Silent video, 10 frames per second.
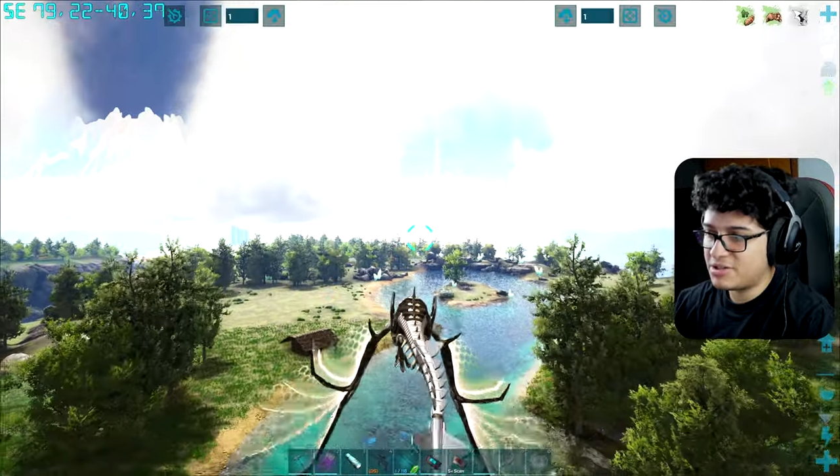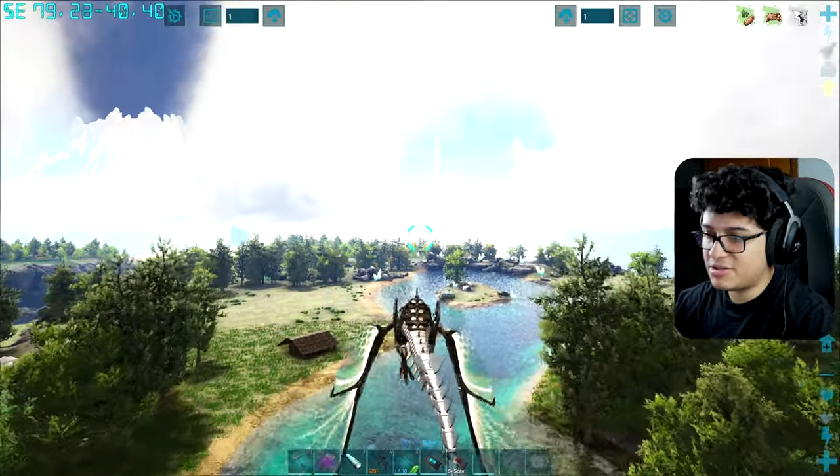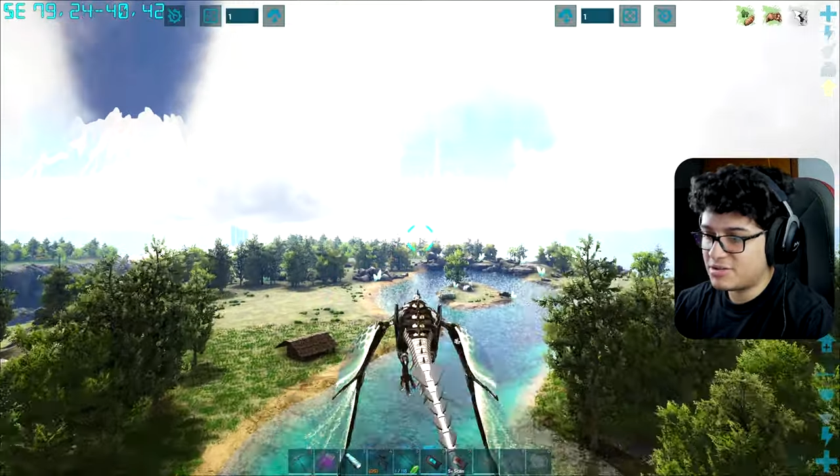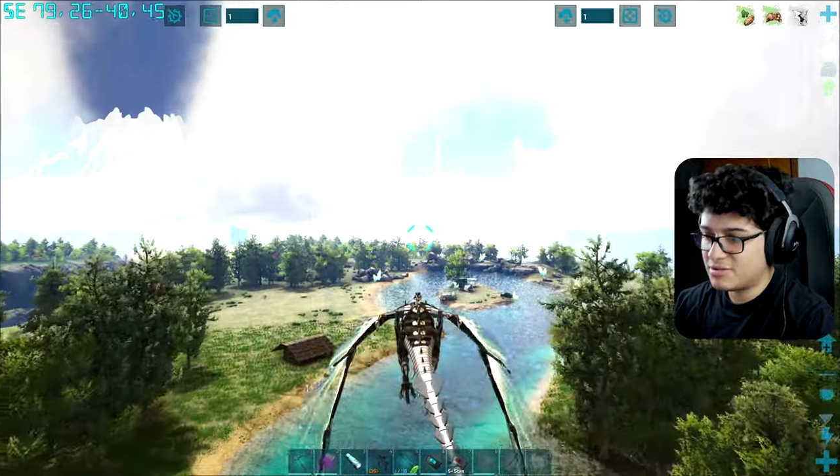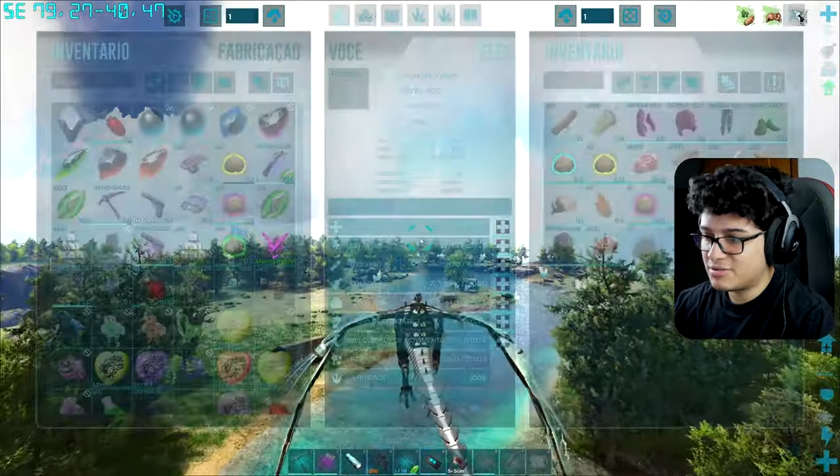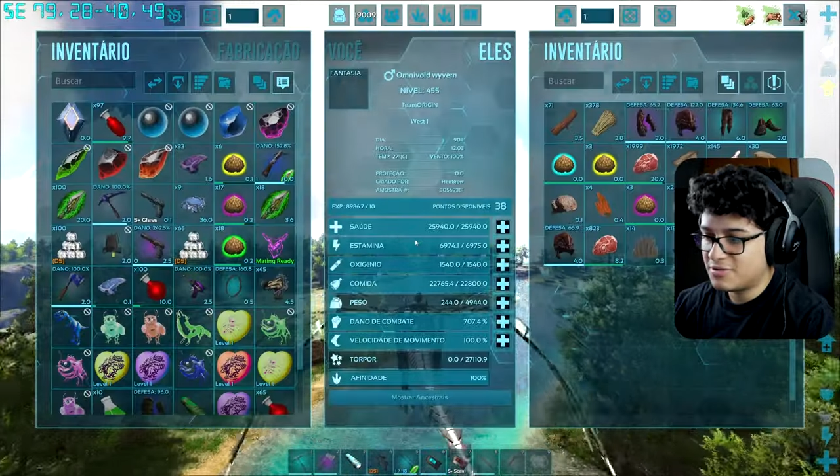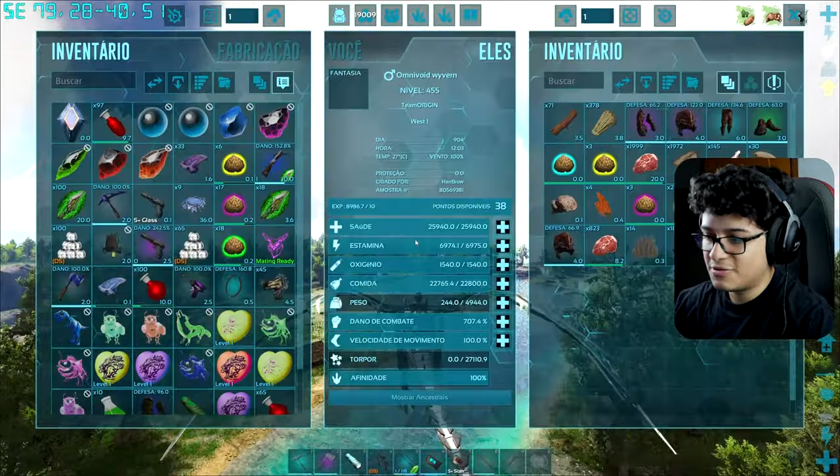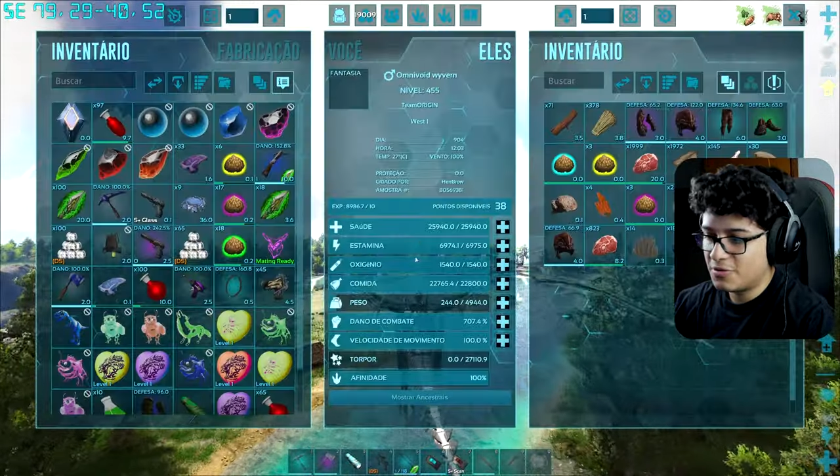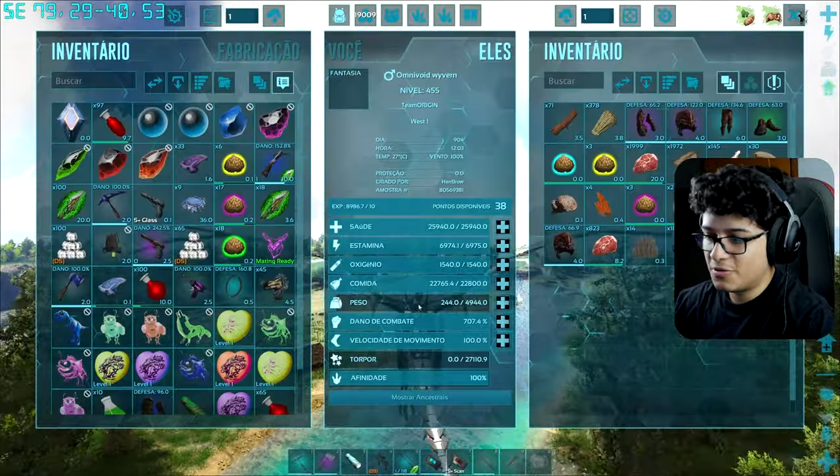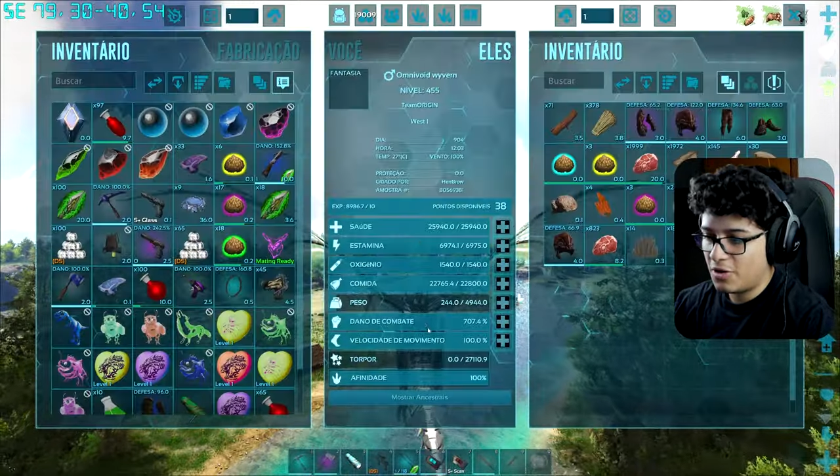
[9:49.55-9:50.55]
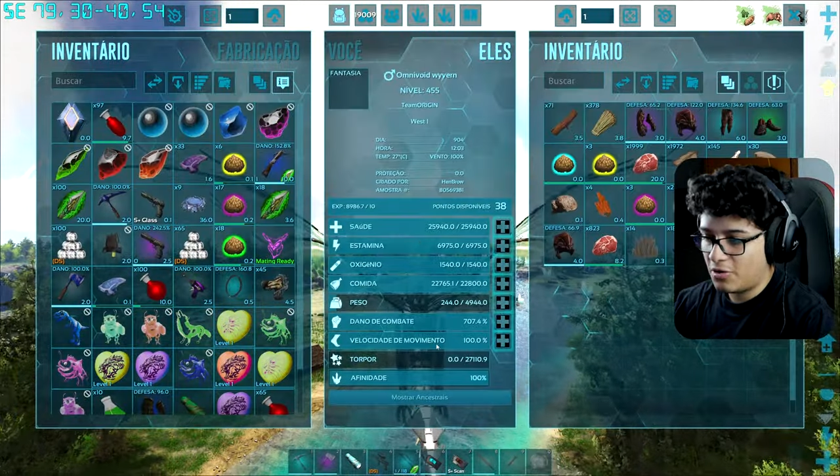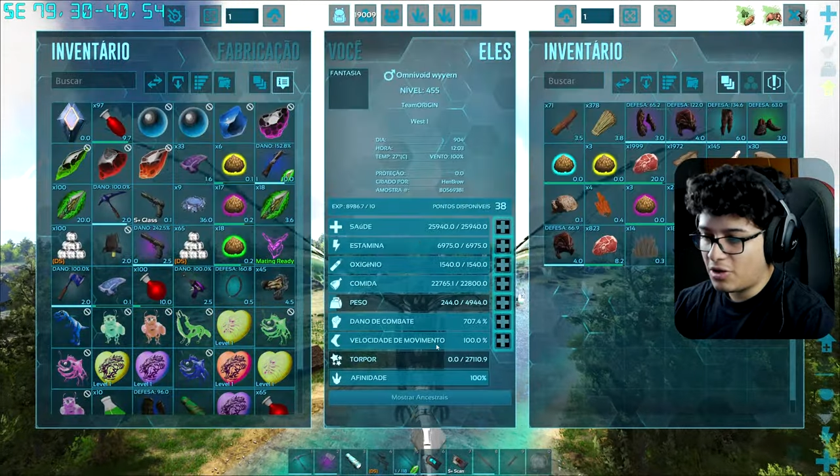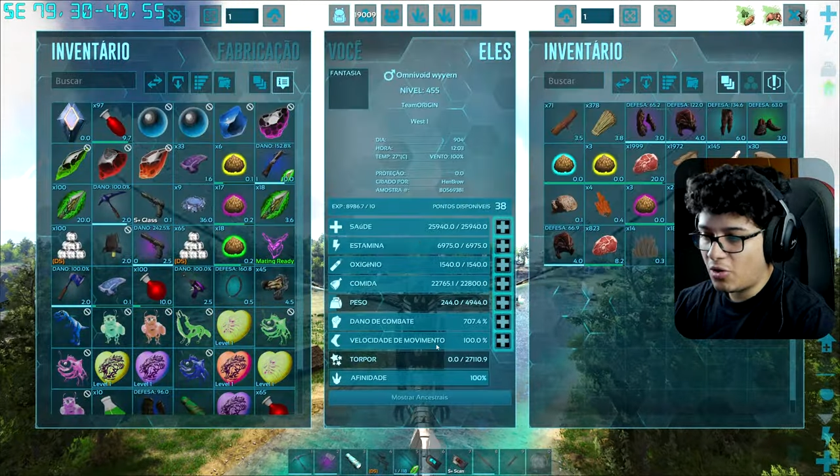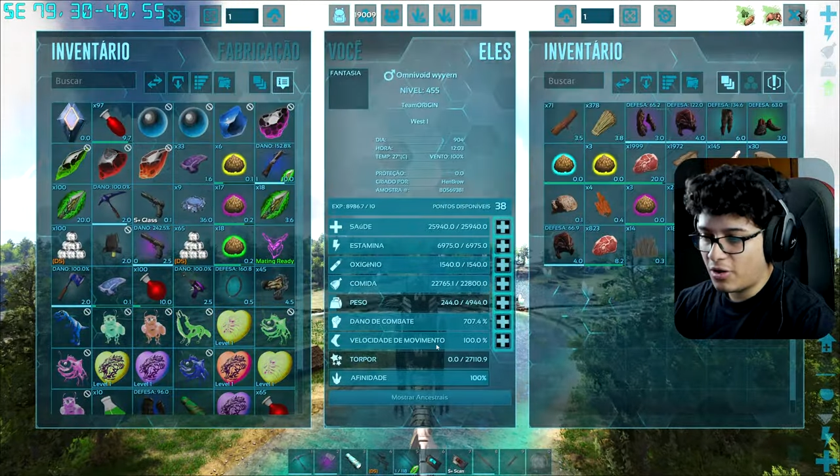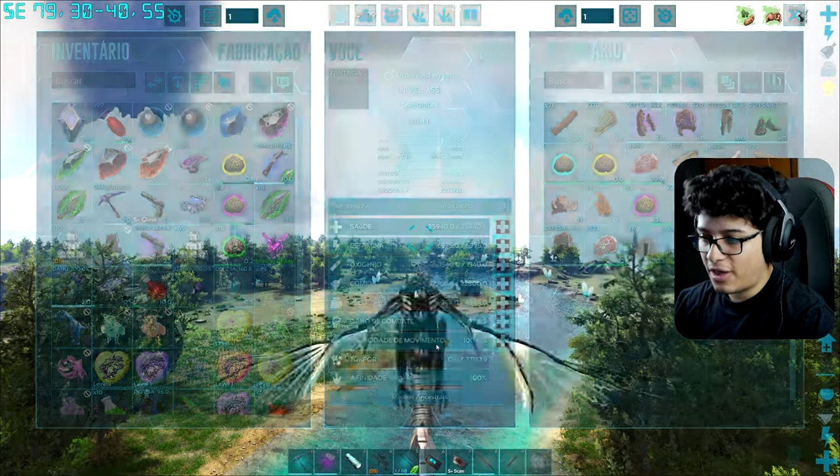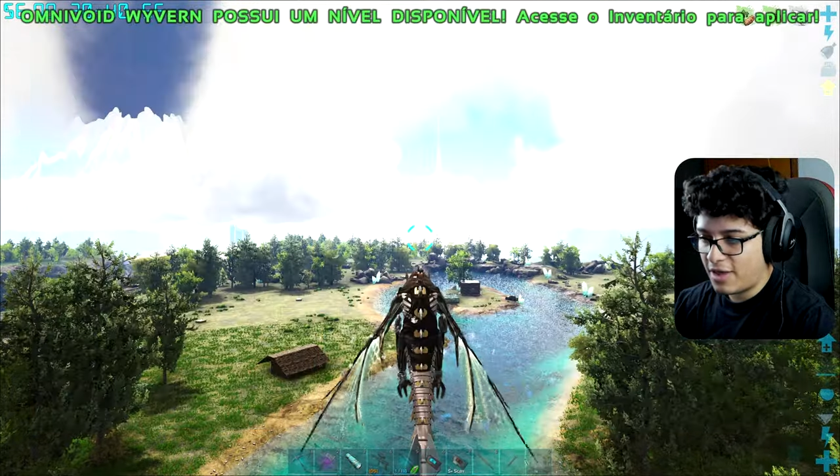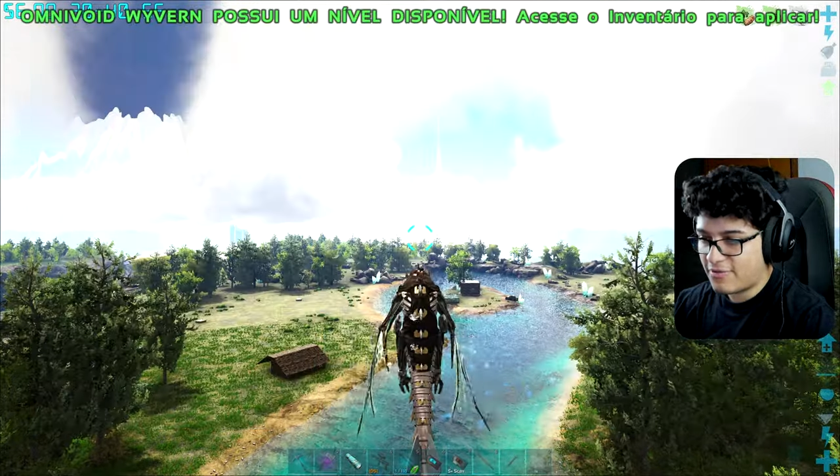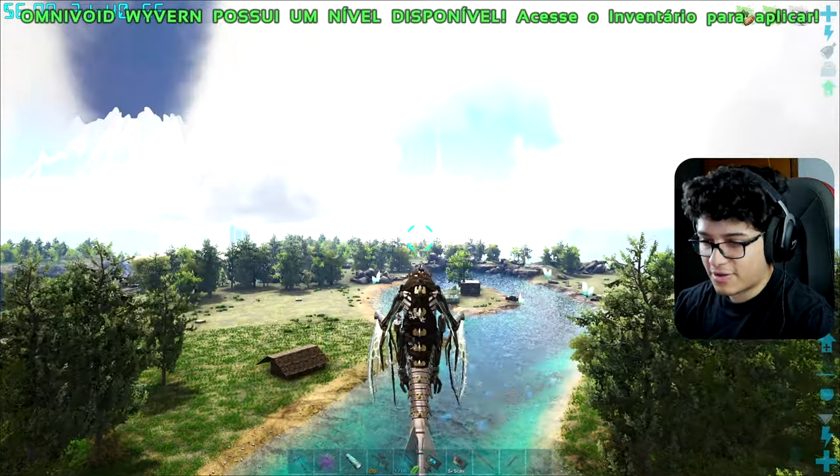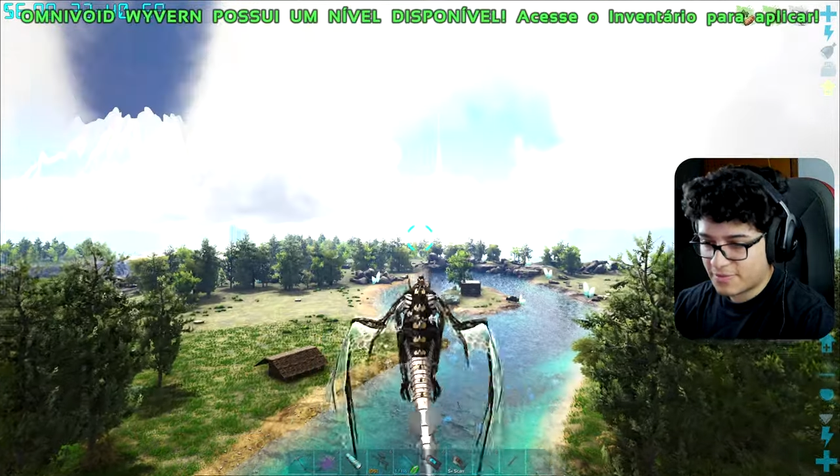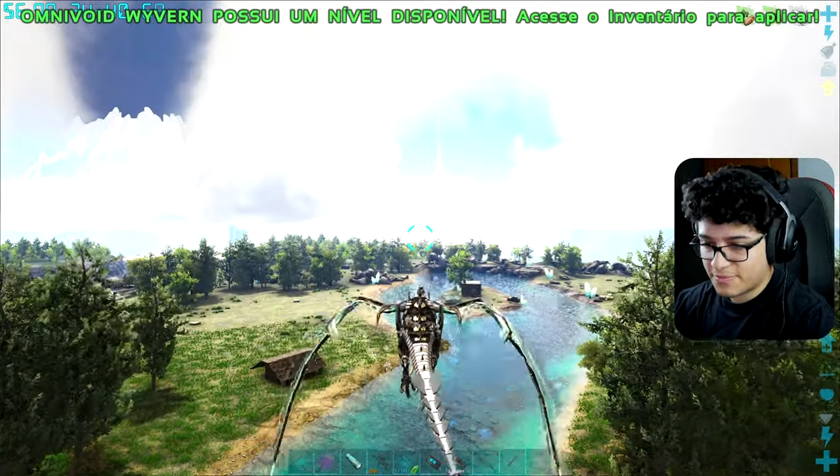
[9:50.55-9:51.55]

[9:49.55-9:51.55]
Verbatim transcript: ainda. Eu nem coloquei, velho.